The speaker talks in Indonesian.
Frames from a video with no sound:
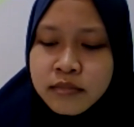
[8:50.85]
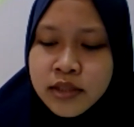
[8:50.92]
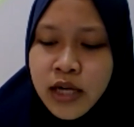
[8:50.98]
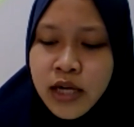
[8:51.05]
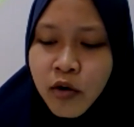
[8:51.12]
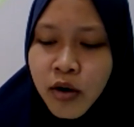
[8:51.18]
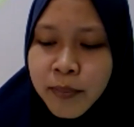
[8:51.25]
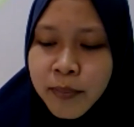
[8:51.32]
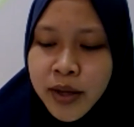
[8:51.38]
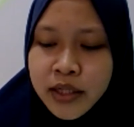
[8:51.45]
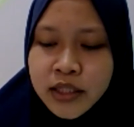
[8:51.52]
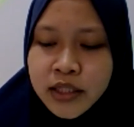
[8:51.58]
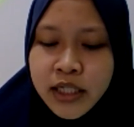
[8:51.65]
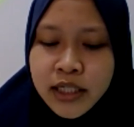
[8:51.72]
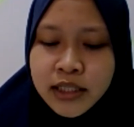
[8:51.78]

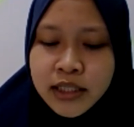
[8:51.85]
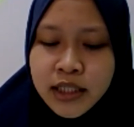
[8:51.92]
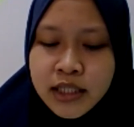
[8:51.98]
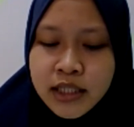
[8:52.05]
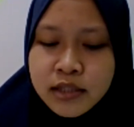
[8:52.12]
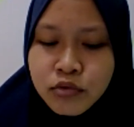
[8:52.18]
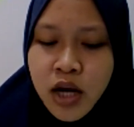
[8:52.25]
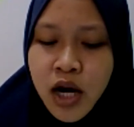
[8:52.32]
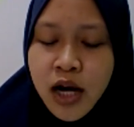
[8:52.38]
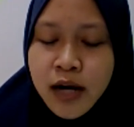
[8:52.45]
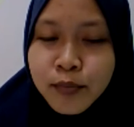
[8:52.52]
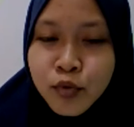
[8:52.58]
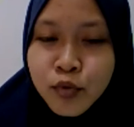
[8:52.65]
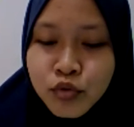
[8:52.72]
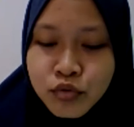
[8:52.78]
jawaban di kertas
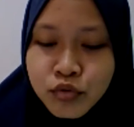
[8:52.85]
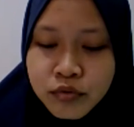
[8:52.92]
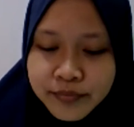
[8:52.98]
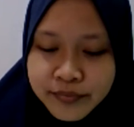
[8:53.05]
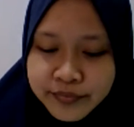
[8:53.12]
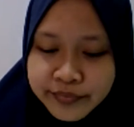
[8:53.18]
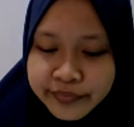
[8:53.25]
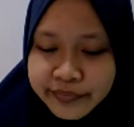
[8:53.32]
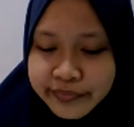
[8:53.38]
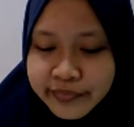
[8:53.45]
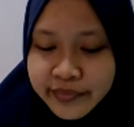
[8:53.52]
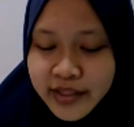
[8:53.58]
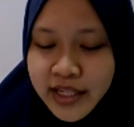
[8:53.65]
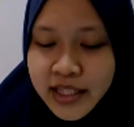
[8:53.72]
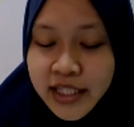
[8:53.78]
ulanganmu.
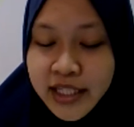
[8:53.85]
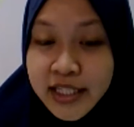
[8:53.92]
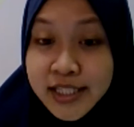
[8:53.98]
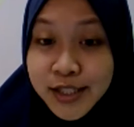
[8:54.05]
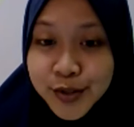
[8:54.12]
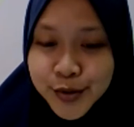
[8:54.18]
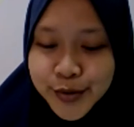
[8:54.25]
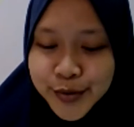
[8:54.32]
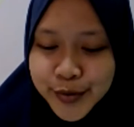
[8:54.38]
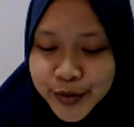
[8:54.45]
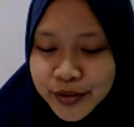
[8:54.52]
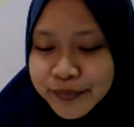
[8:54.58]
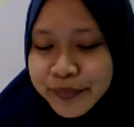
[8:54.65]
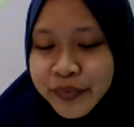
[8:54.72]
Katanya si Gugut.